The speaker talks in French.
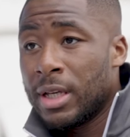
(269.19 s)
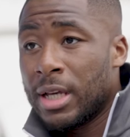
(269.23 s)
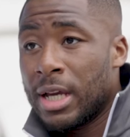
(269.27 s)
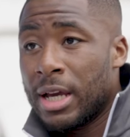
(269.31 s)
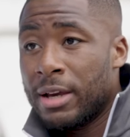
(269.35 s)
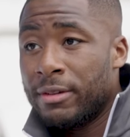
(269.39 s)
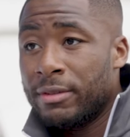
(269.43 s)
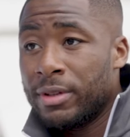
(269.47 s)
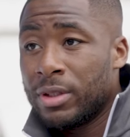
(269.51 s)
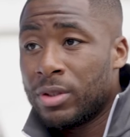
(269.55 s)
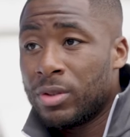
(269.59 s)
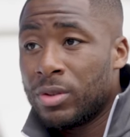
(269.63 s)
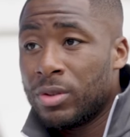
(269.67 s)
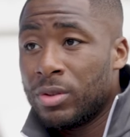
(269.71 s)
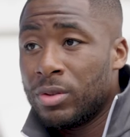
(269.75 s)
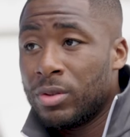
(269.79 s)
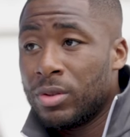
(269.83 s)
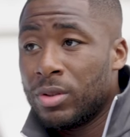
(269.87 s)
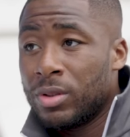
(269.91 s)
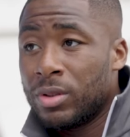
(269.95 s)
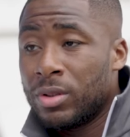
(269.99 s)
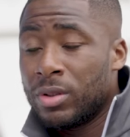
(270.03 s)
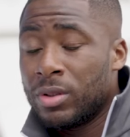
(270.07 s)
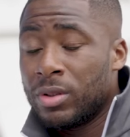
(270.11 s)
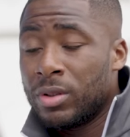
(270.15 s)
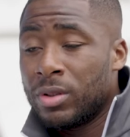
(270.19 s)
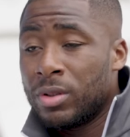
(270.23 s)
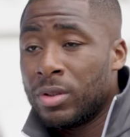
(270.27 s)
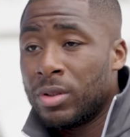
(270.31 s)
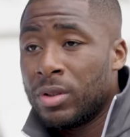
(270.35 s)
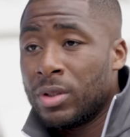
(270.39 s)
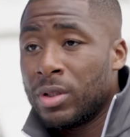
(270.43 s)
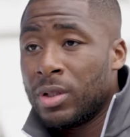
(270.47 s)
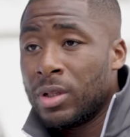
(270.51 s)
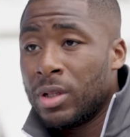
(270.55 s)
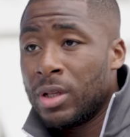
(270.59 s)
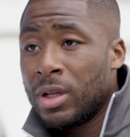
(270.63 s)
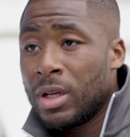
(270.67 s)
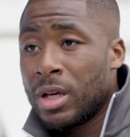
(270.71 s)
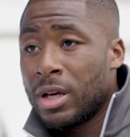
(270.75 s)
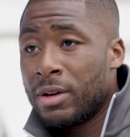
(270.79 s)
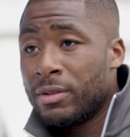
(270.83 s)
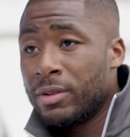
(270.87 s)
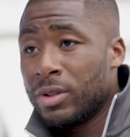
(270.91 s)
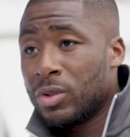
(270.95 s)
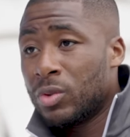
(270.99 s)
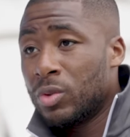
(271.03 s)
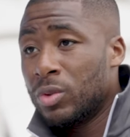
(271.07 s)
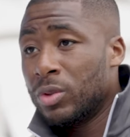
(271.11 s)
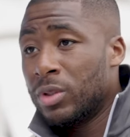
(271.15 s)
avec une,
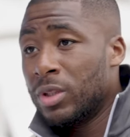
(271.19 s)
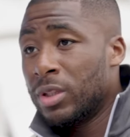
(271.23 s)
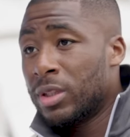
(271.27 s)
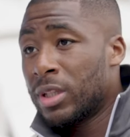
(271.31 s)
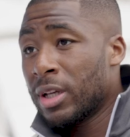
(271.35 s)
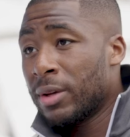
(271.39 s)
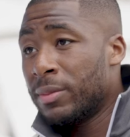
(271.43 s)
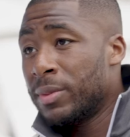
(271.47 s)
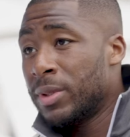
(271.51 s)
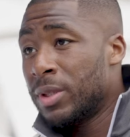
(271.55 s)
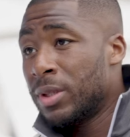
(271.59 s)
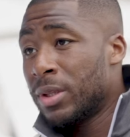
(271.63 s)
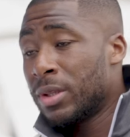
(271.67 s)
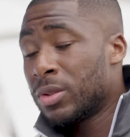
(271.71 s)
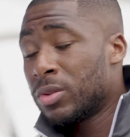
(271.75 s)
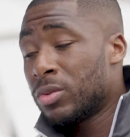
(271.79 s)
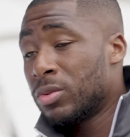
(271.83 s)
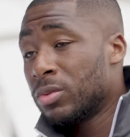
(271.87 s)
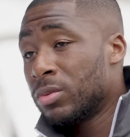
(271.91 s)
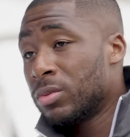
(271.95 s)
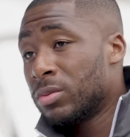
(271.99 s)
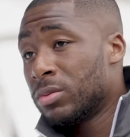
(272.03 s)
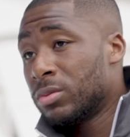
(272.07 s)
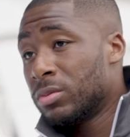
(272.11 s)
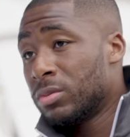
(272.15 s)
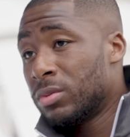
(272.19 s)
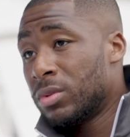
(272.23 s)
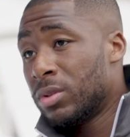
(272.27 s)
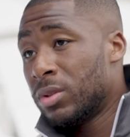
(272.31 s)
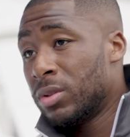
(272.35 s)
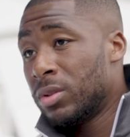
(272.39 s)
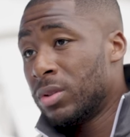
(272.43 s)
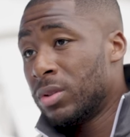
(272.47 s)
avec une détermination